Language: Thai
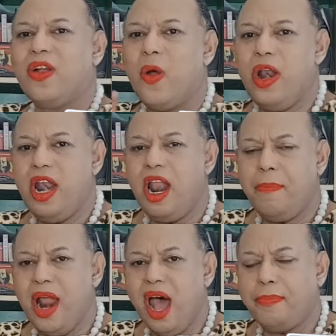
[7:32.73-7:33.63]
คน
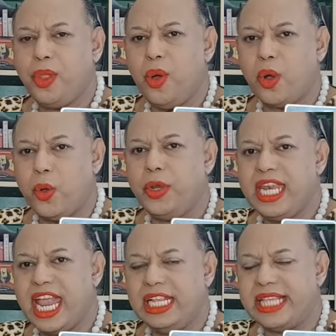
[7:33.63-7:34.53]
รอบๆตัวคุณ
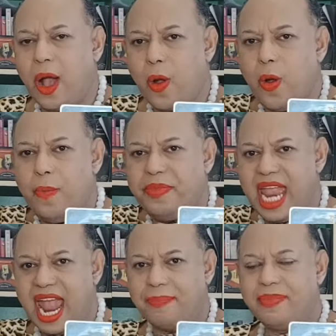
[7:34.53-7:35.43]
ในสังคม
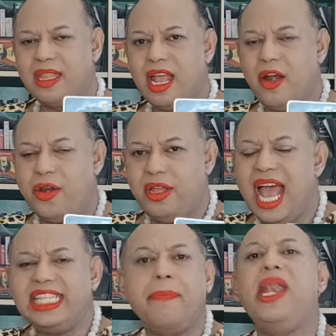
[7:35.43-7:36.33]
เนี่ย หรือ
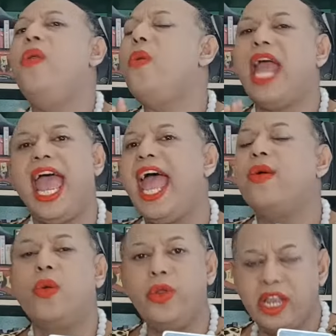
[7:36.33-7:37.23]
อาจจะเป็นลูกค้าข
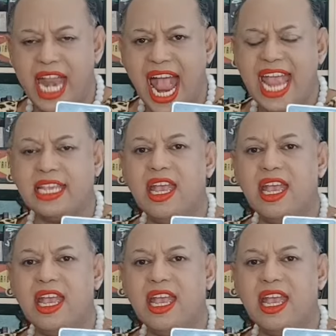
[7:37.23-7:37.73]
องคุณก็ได้